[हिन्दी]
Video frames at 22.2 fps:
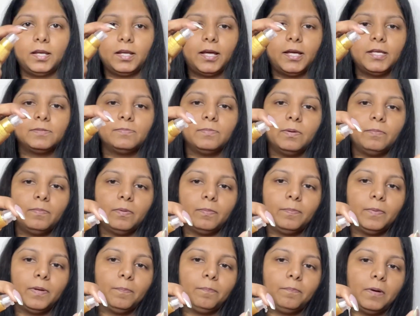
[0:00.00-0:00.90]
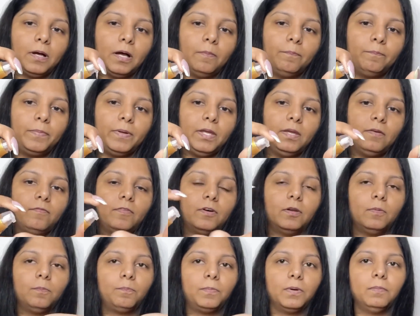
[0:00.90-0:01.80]
गाइज मैं अपने पाम पे ये
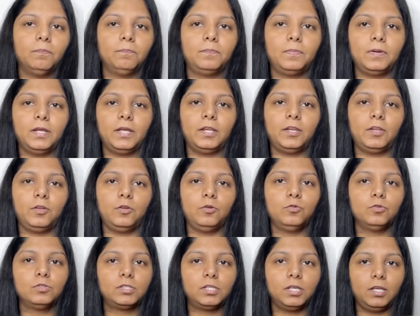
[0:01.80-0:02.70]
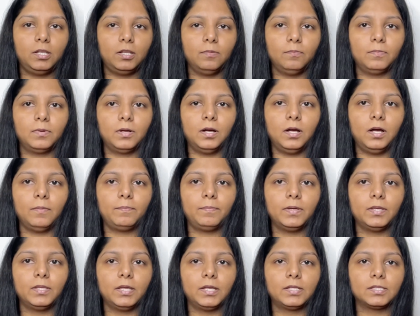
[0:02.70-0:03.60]
वन पंप ले रही हूँ सीरम का आप
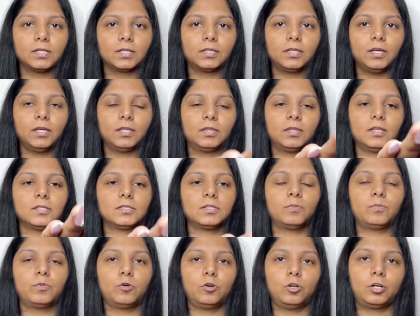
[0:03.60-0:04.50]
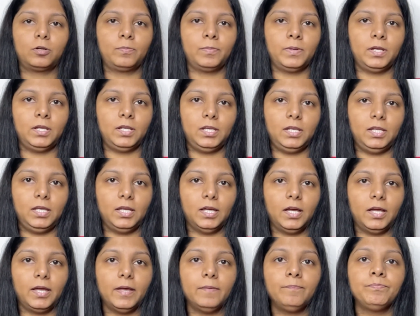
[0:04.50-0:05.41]
ये देख सकते हैं इतना सा प्रोडक्ट मैंने लिया
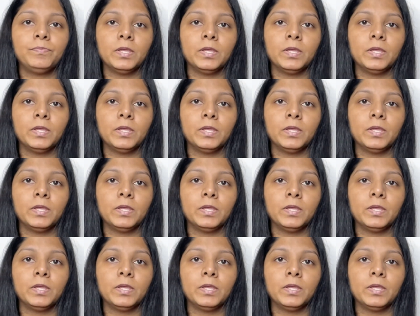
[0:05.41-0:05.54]
है